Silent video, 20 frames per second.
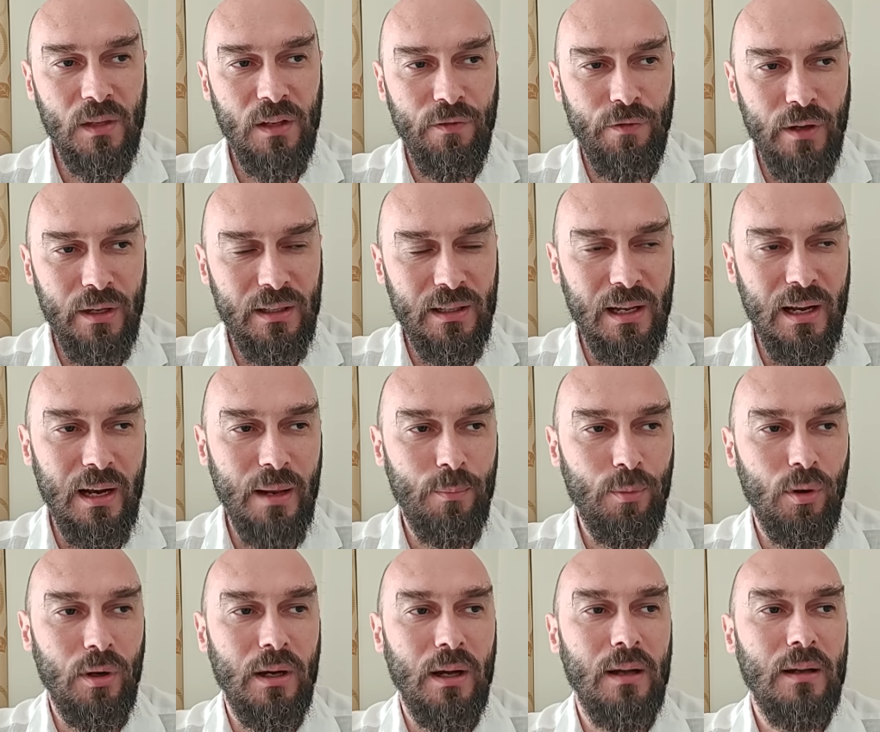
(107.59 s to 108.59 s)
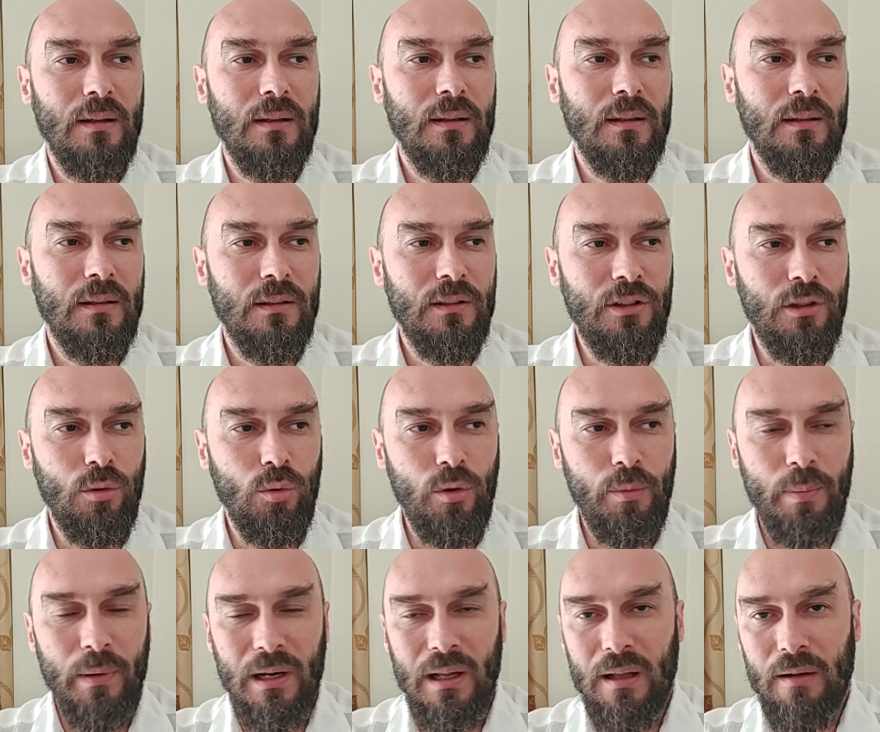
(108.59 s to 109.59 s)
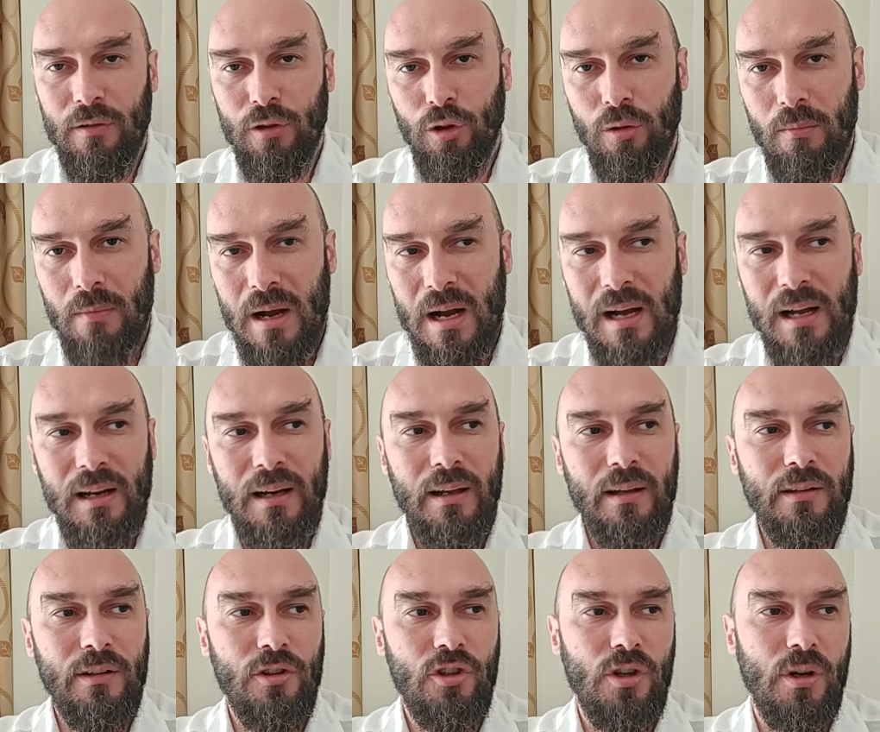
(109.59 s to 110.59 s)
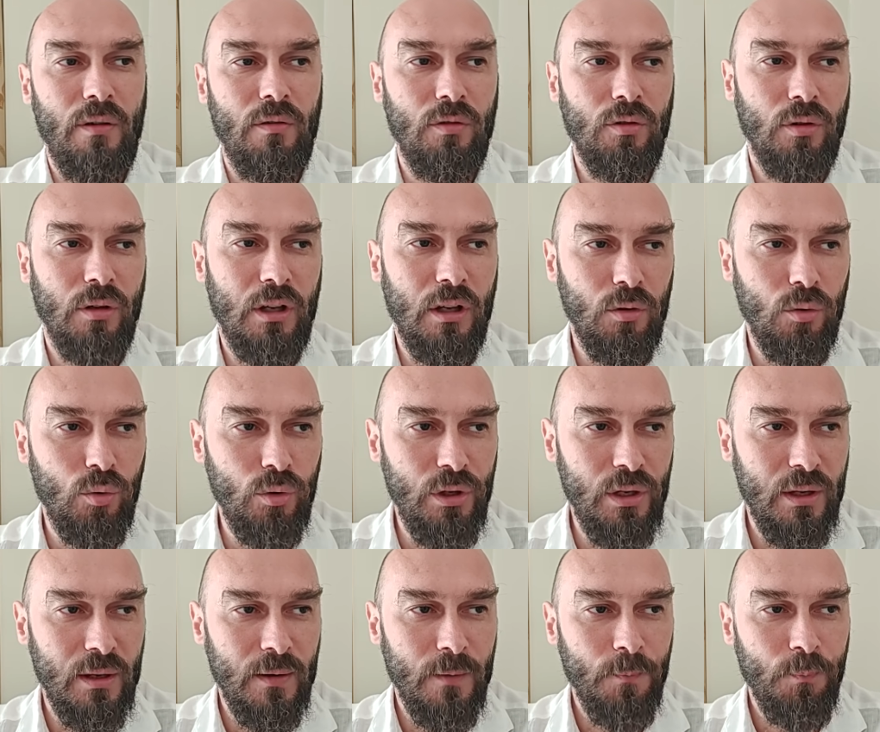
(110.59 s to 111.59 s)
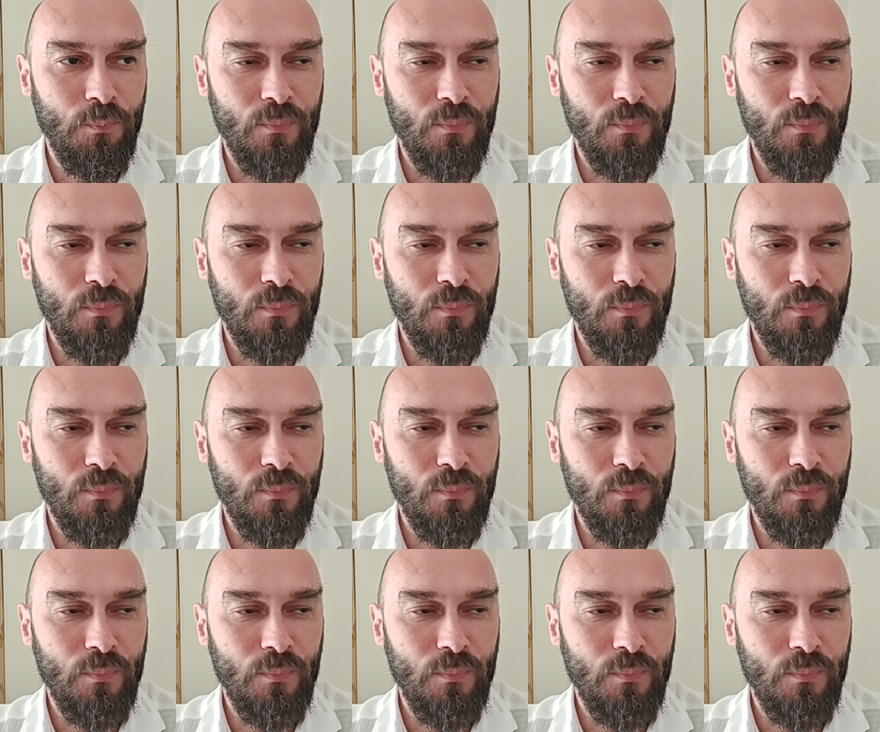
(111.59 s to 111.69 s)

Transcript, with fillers: In effetti all'epoca di lui parlavano male, dicevano che lui